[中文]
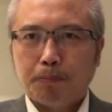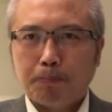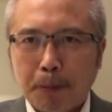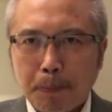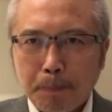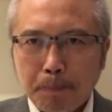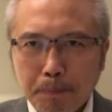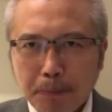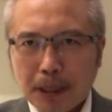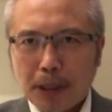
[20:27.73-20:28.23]

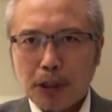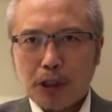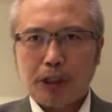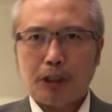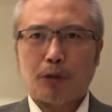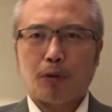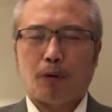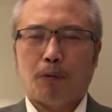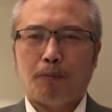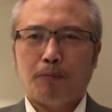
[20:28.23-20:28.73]
民兵
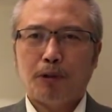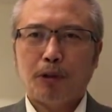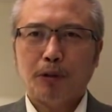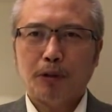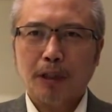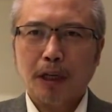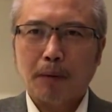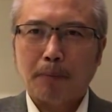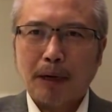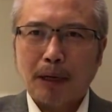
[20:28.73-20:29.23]
系统就
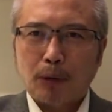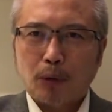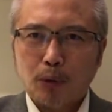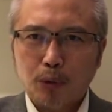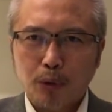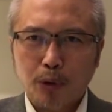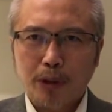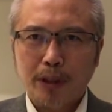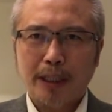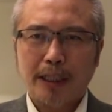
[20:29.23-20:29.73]
是要把
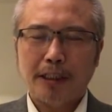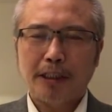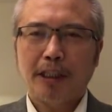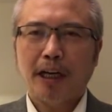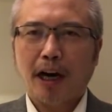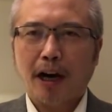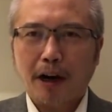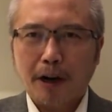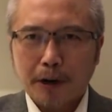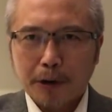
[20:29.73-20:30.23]
农村那
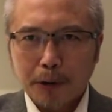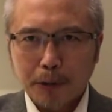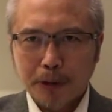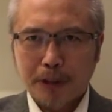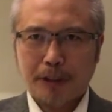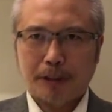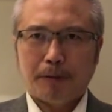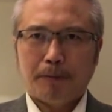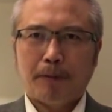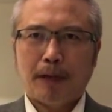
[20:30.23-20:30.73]
些二流
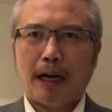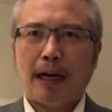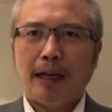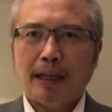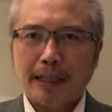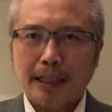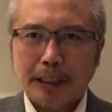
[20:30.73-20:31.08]
子啊，